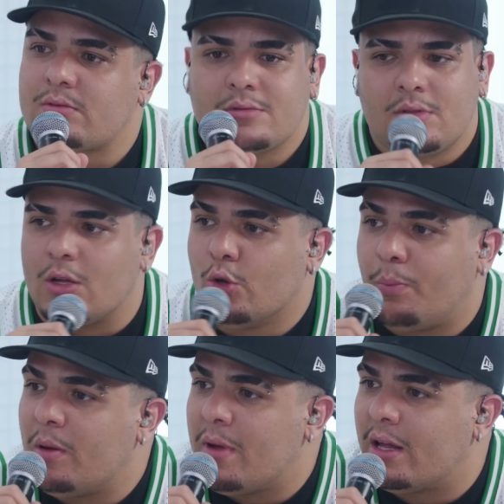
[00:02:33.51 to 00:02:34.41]
Sim. No
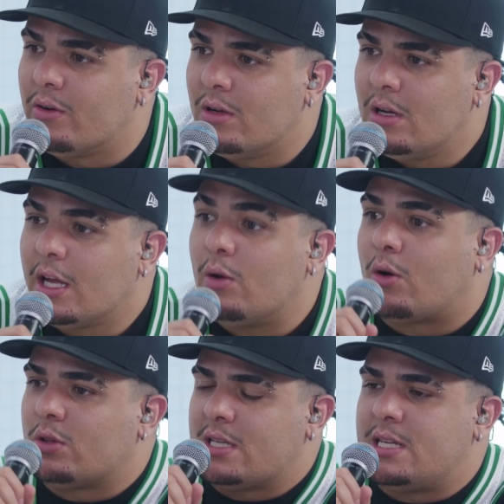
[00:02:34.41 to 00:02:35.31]
primeiro. E não e...
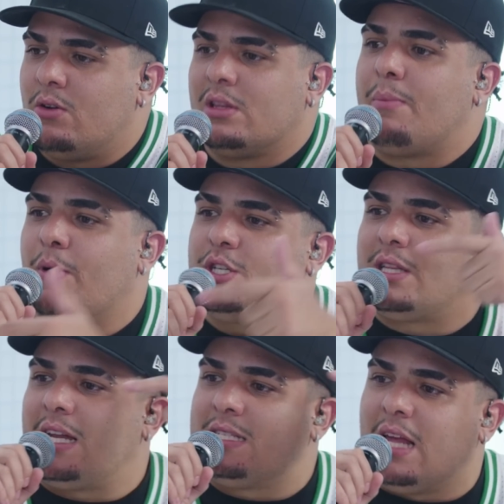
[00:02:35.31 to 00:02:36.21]
aconteceu? Depois de
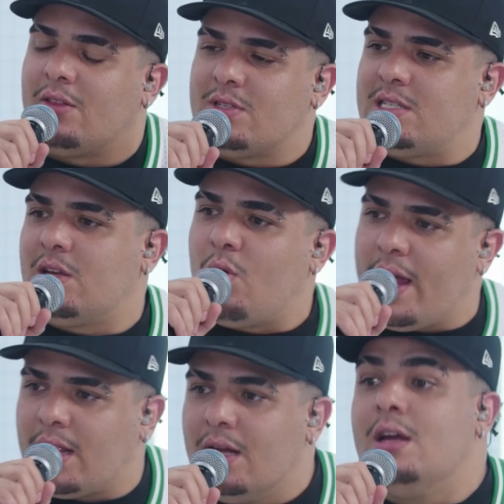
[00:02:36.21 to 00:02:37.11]

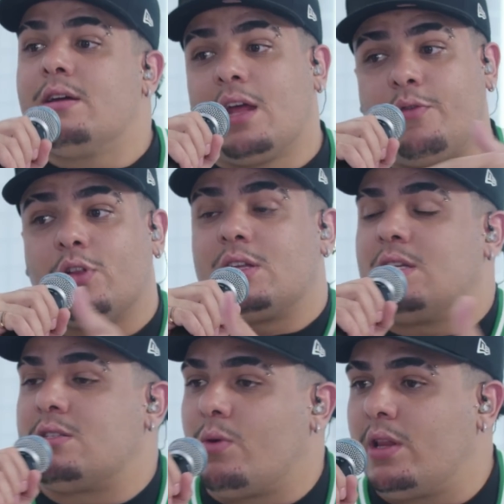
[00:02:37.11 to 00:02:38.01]
350, que ele foi
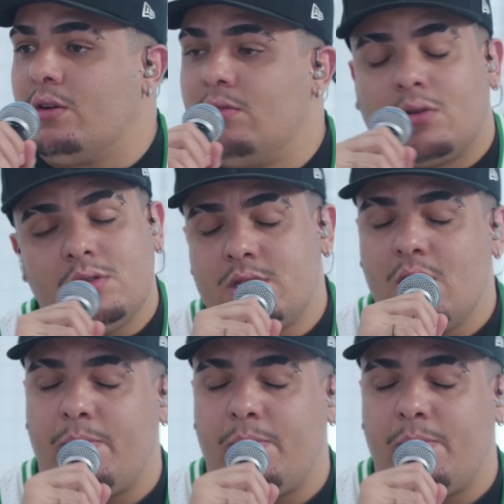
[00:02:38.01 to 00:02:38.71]
351, aconteceu.